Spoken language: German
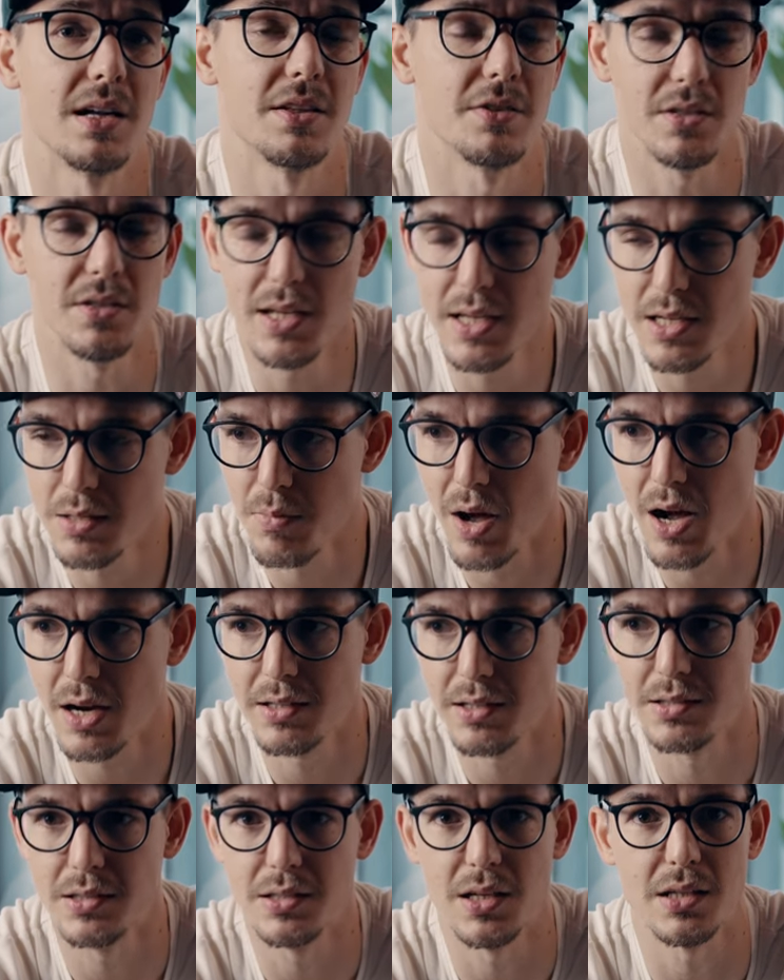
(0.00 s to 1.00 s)
Also jede
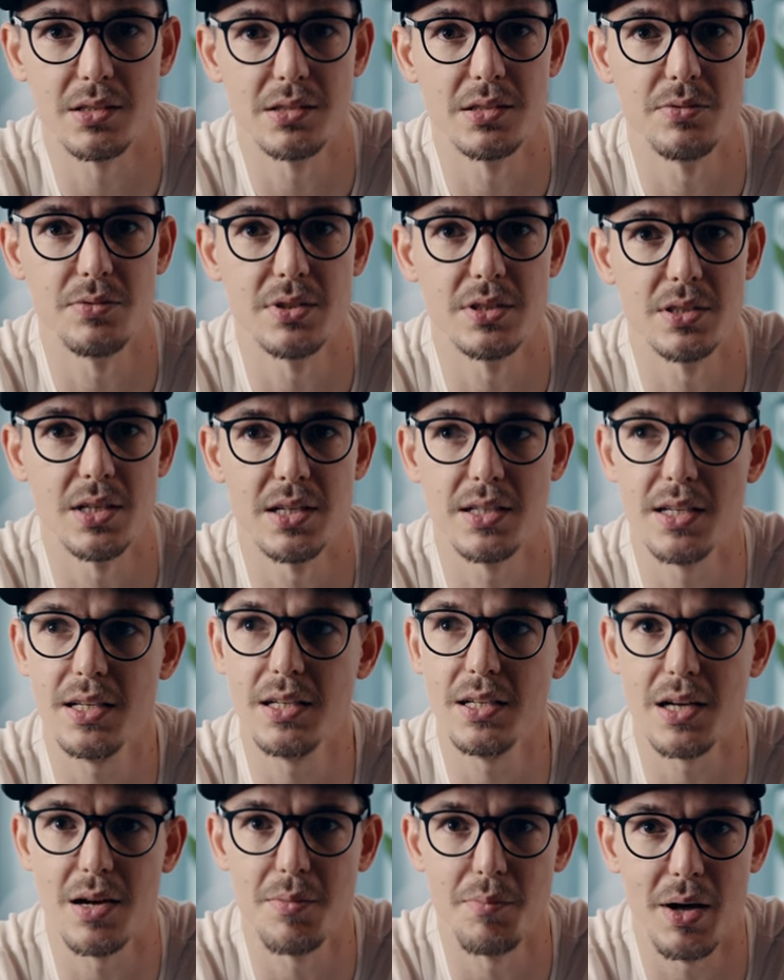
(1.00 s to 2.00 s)
Marketingaktivität,
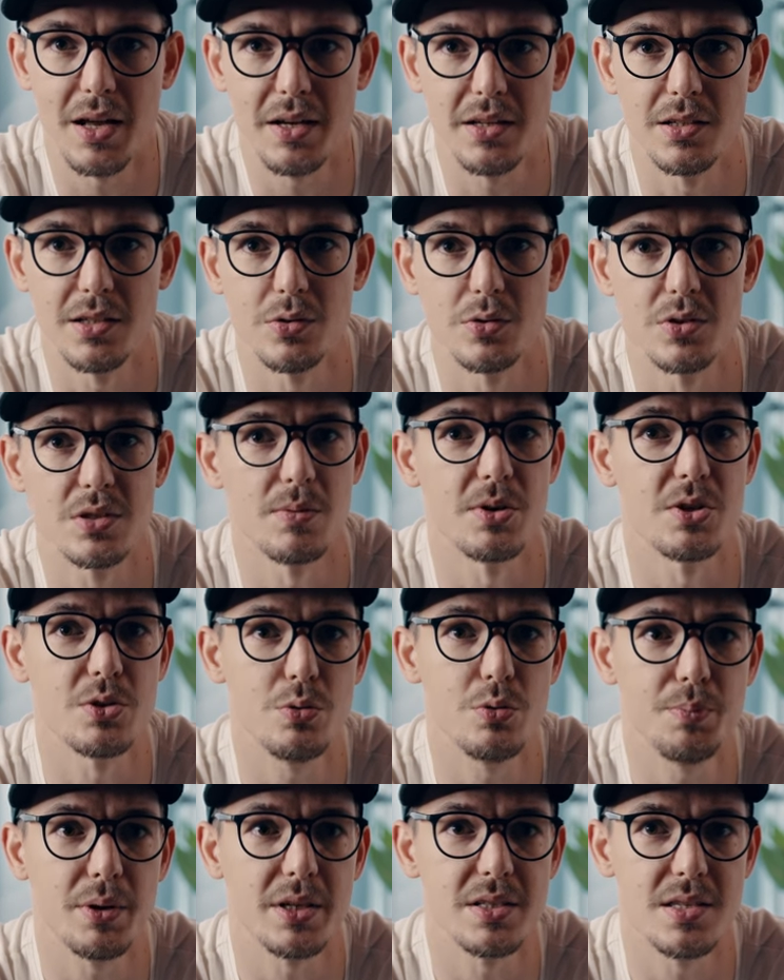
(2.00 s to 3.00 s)
jede Kampagne und zwar
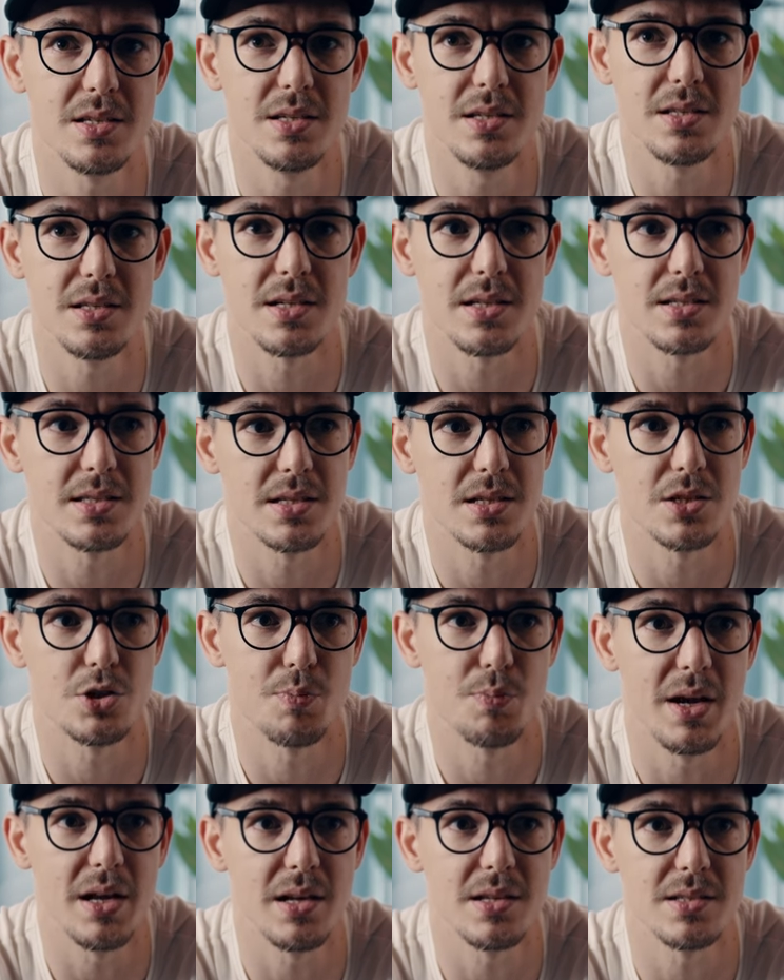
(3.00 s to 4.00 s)
so präzise, dass ihr
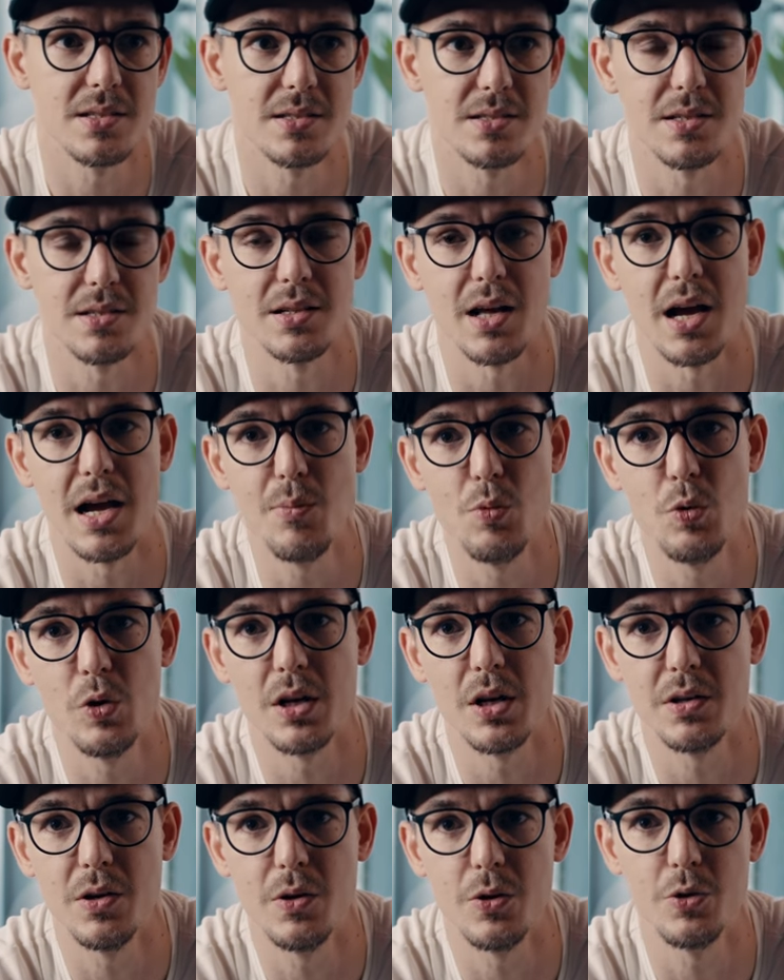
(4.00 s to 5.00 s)
spätestens in drei
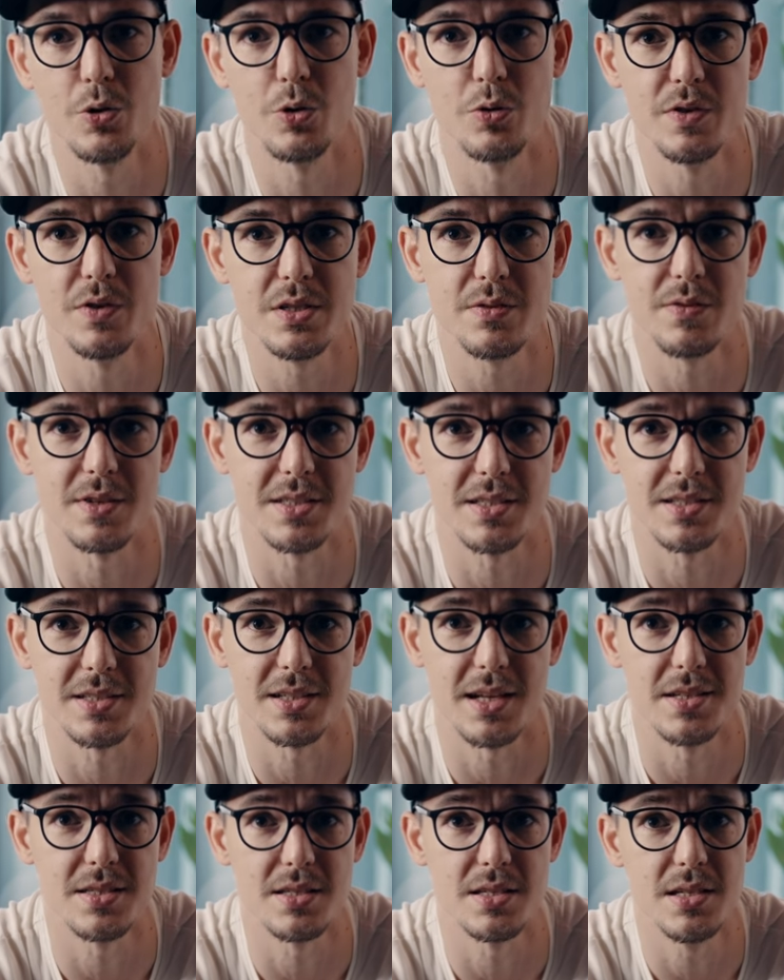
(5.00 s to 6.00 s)
Monaten auch noch wisst, was das
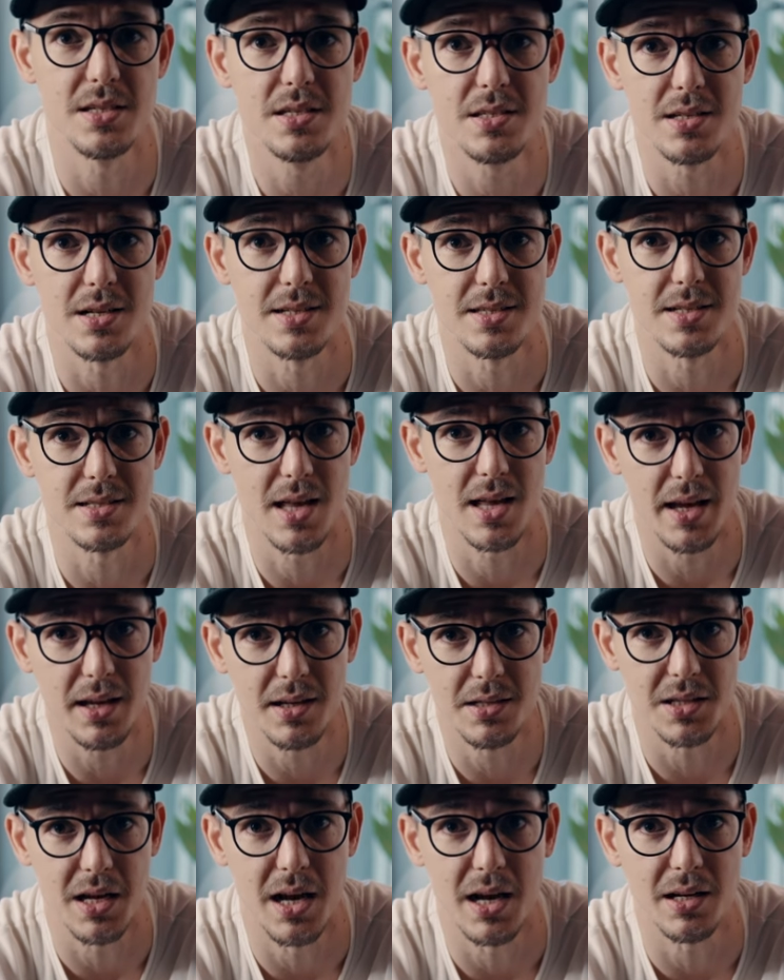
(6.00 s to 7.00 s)
Ganze hieß, als ihr es
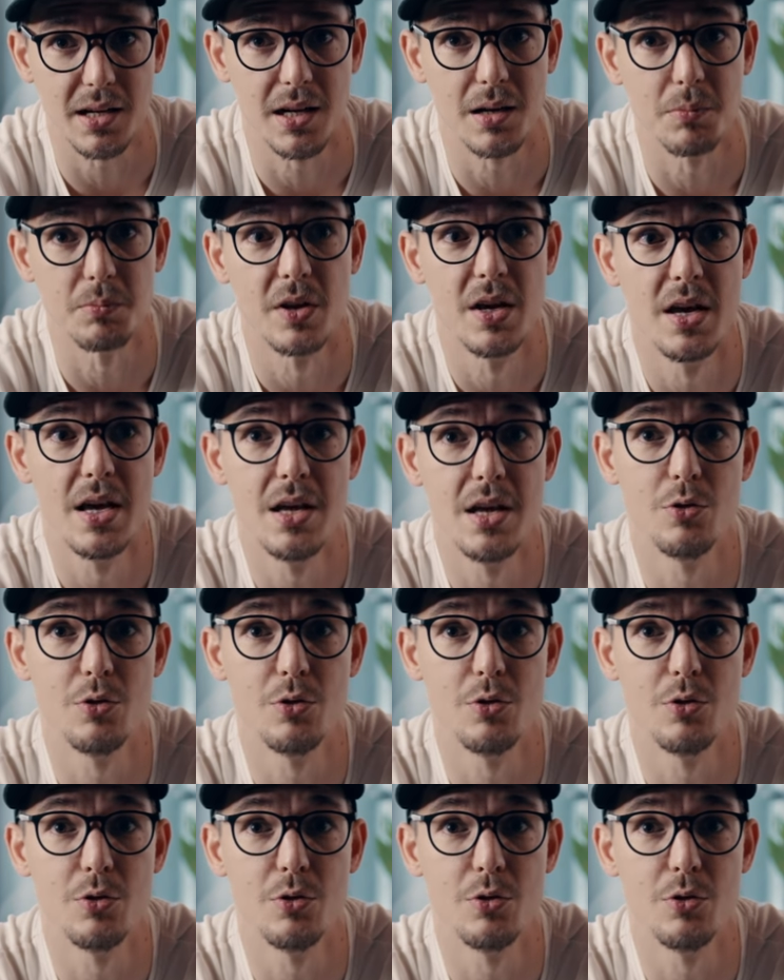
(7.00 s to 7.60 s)
eingetragen habt.